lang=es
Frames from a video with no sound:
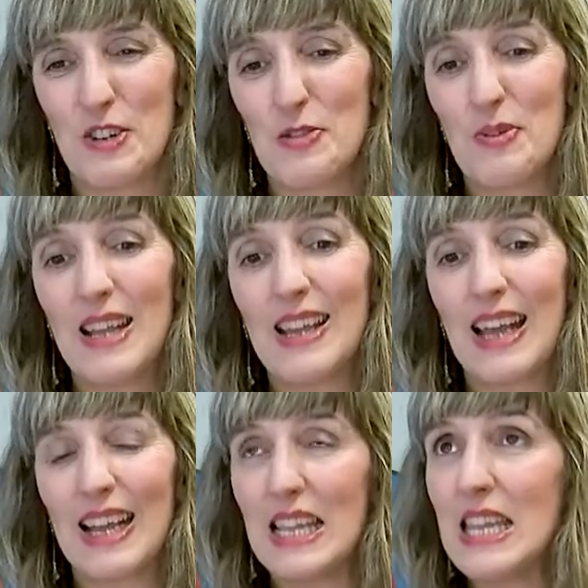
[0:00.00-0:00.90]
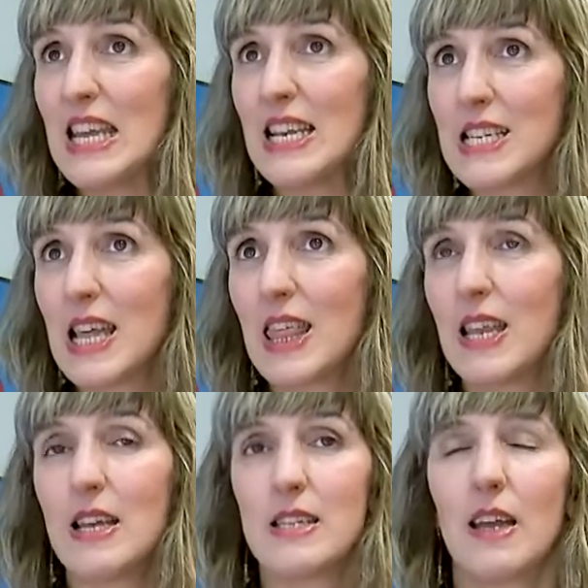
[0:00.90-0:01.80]
Resulta que aquel día en esa
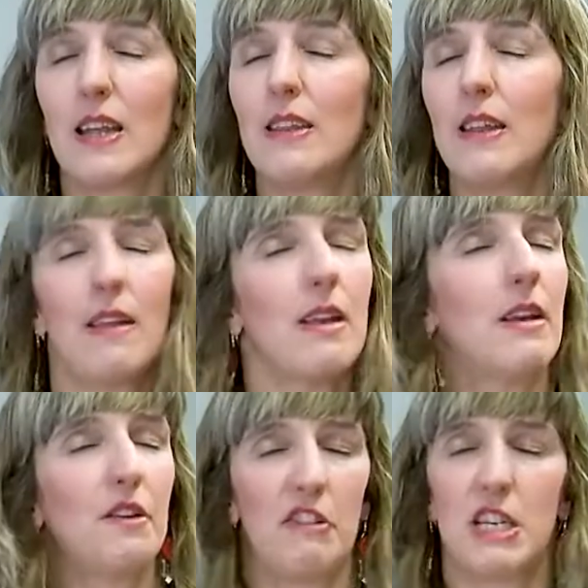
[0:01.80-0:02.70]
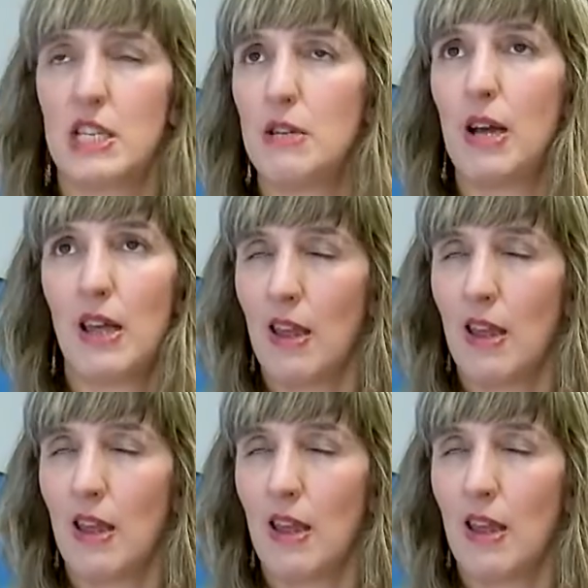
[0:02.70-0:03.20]
cena esta gente tan reflexiva